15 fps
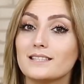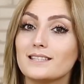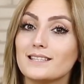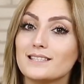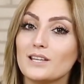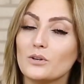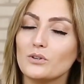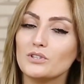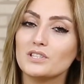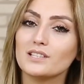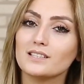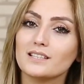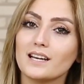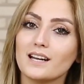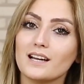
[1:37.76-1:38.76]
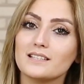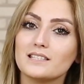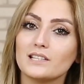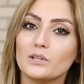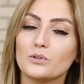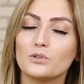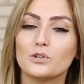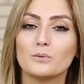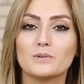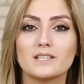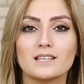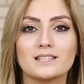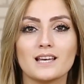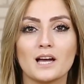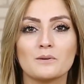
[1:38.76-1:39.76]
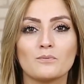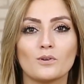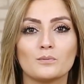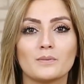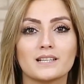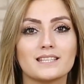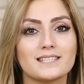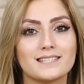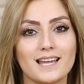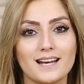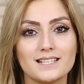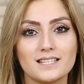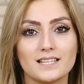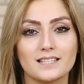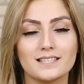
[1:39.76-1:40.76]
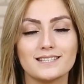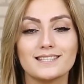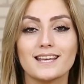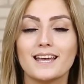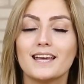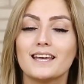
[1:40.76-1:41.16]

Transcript: Siz de 3 yıl garantili ürünümüze sahip olmak isterseniz